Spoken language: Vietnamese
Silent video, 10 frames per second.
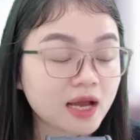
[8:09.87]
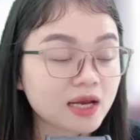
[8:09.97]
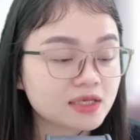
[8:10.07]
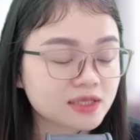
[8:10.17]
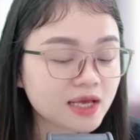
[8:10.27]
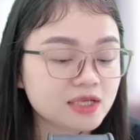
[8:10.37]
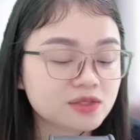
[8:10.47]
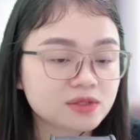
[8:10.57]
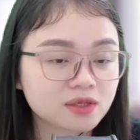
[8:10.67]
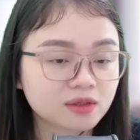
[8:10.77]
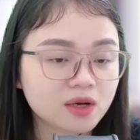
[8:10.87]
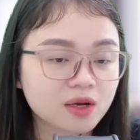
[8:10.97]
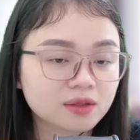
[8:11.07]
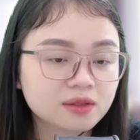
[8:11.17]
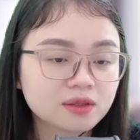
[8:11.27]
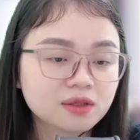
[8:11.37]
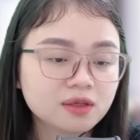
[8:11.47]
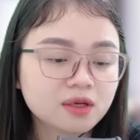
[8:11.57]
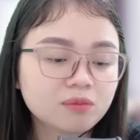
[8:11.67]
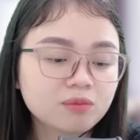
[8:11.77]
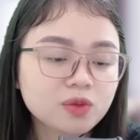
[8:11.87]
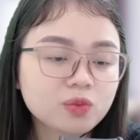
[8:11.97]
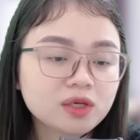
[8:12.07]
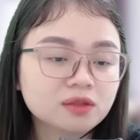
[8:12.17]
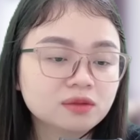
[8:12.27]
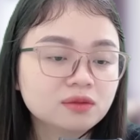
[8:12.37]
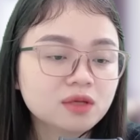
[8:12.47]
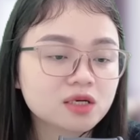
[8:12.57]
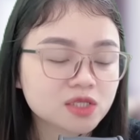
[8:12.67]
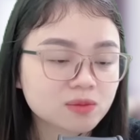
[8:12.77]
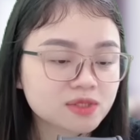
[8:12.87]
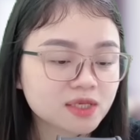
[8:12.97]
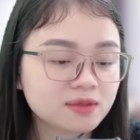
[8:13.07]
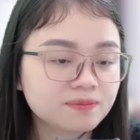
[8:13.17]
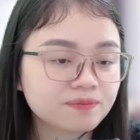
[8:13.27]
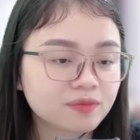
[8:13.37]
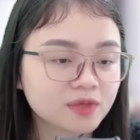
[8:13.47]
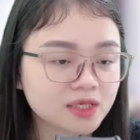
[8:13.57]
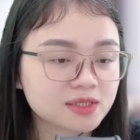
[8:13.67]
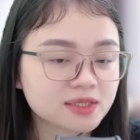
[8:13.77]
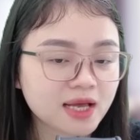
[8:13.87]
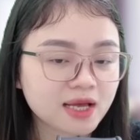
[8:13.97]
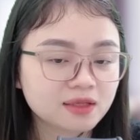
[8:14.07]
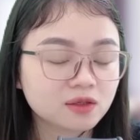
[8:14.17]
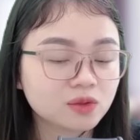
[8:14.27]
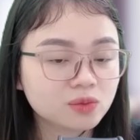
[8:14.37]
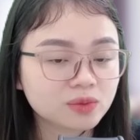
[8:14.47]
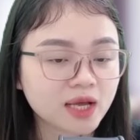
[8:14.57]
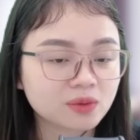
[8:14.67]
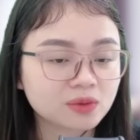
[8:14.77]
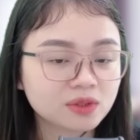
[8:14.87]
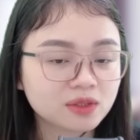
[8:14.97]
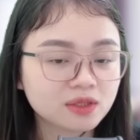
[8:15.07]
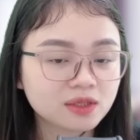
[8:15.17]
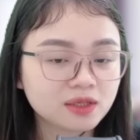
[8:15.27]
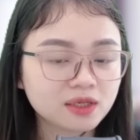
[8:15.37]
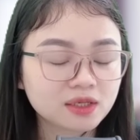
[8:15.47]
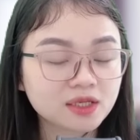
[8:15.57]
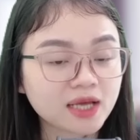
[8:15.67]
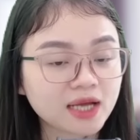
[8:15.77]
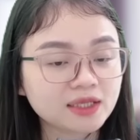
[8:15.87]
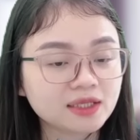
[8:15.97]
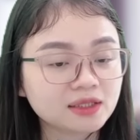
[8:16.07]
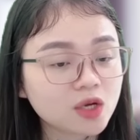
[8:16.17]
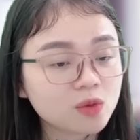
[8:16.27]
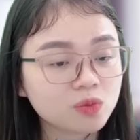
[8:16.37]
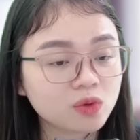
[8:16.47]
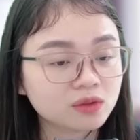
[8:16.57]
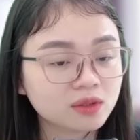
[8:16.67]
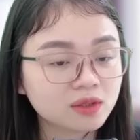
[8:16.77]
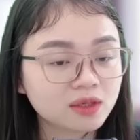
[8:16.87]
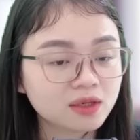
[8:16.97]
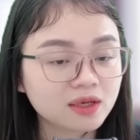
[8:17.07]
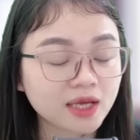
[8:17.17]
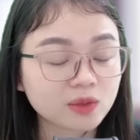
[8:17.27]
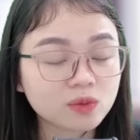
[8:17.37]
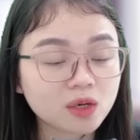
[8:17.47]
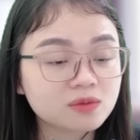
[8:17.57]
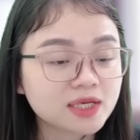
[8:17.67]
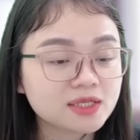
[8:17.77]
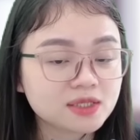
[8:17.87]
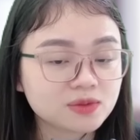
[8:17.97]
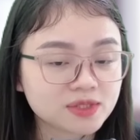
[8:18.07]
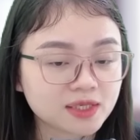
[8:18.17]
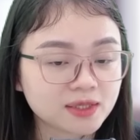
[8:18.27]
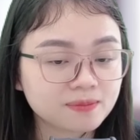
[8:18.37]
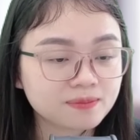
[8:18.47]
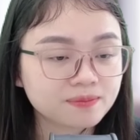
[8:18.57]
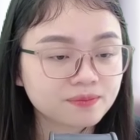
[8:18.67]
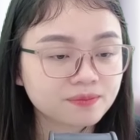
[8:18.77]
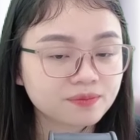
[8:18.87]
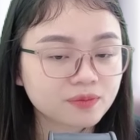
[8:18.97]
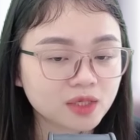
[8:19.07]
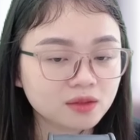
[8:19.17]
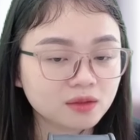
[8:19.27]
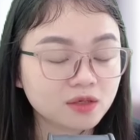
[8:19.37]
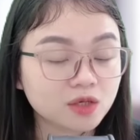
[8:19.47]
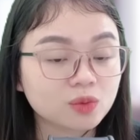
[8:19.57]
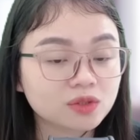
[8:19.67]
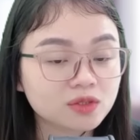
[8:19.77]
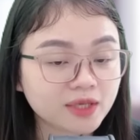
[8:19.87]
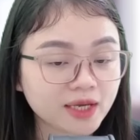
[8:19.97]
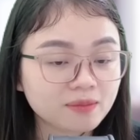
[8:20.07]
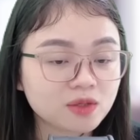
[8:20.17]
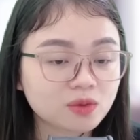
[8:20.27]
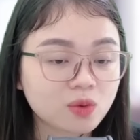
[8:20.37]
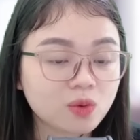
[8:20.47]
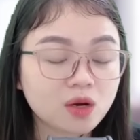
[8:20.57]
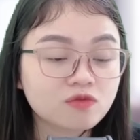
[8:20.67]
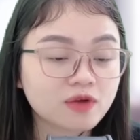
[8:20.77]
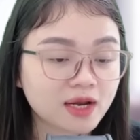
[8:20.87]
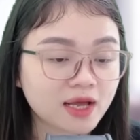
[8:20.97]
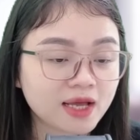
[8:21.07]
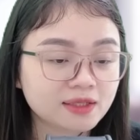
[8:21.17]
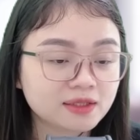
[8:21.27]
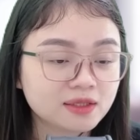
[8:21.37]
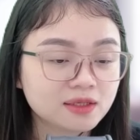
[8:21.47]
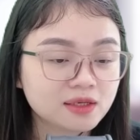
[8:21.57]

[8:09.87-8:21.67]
Cả hai lên xe rồi rời khỏi Minh Quân đứng ở trong sân Nhìn ra từ lúc nào Nhìn Hải Thịnh đau buồn Anh cũng không dễ chịu gì Nhưng người đủ tư cách bên cô không phải là anh